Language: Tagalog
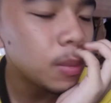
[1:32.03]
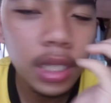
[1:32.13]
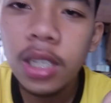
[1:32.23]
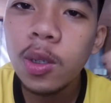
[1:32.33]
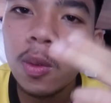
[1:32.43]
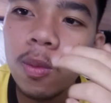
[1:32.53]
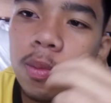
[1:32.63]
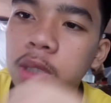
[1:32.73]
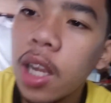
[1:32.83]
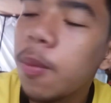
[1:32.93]
basag
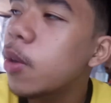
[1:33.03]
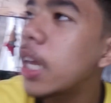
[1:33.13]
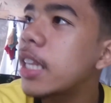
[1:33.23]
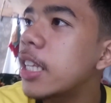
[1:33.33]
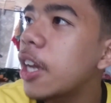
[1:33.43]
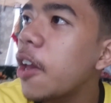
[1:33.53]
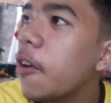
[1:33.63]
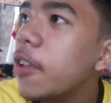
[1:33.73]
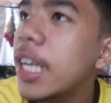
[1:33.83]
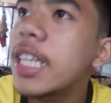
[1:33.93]
yung cellphone natin
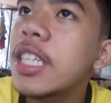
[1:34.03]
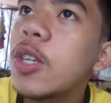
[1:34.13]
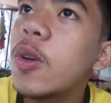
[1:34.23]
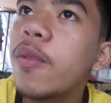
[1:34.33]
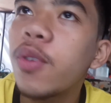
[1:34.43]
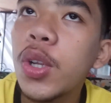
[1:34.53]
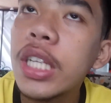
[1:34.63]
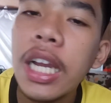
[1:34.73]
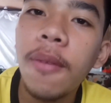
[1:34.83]
ngayon at yung front